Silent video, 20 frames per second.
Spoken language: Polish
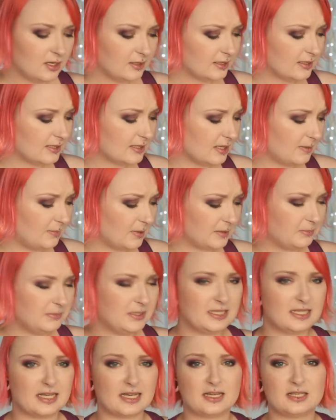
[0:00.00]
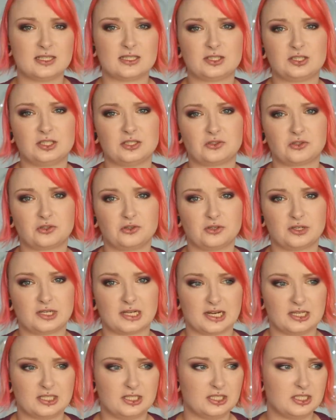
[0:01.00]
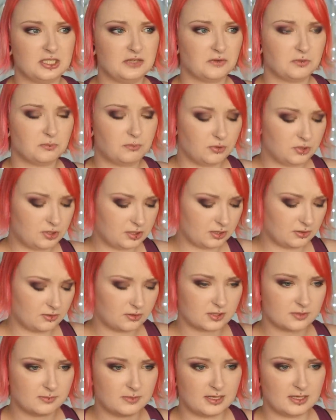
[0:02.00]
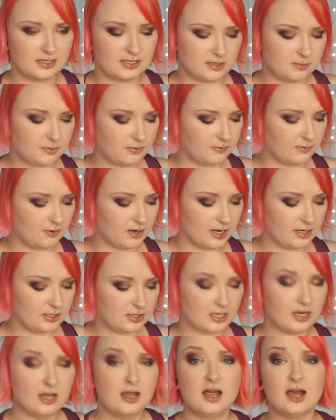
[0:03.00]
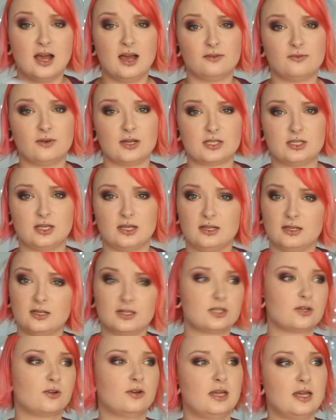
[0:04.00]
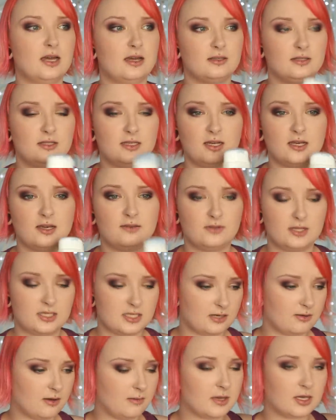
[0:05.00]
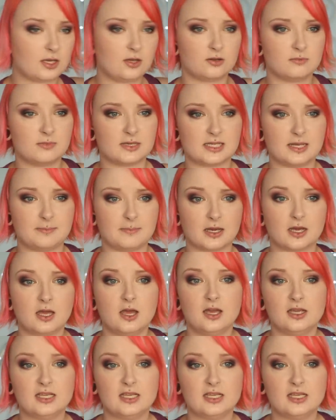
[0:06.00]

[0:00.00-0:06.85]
Ten zapach mi i tak jest ciężko określić. Nie wiem, pójdźcie do Rosmana i sobie powąchajcie. A właśnie, dlaczego ja nie wiedziałam, jaki on ma zapach?